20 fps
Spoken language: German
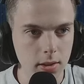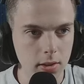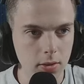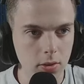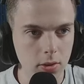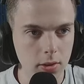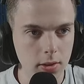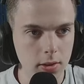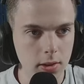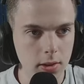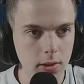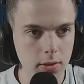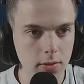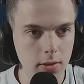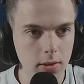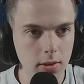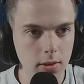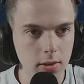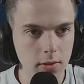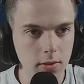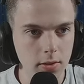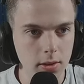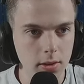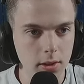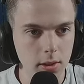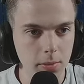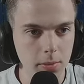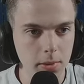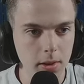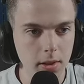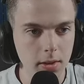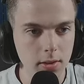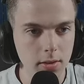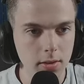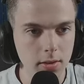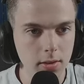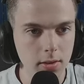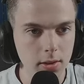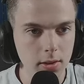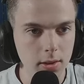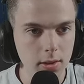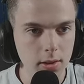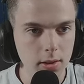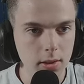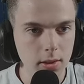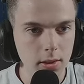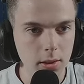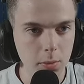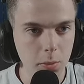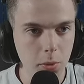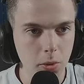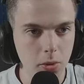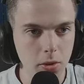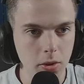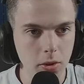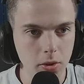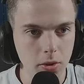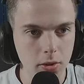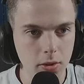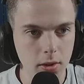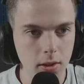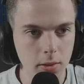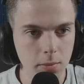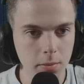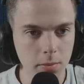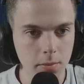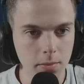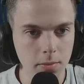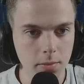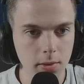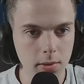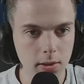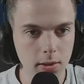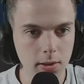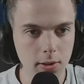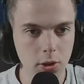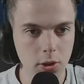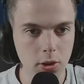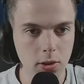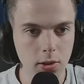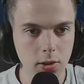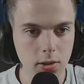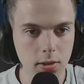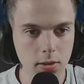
noch nichts rechtfertigen, weil ich habe gerade Punkte ausgegeben. Nicht Genie.